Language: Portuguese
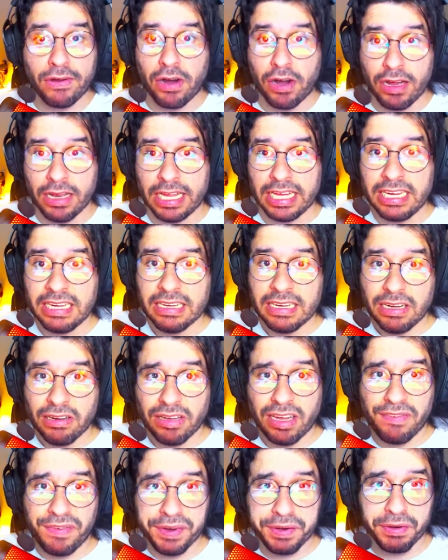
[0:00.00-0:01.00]
Golem! O
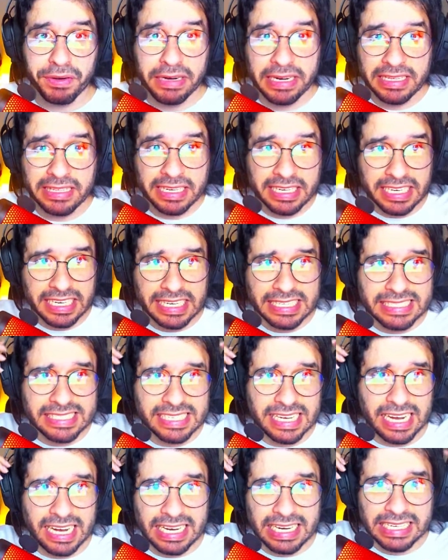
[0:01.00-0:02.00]
Lava Golem tá aqui na
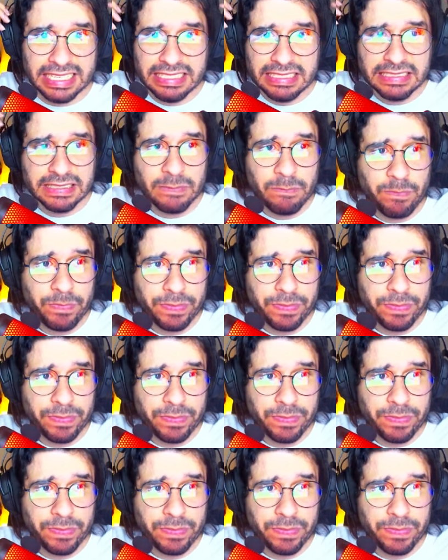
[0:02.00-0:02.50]
sala!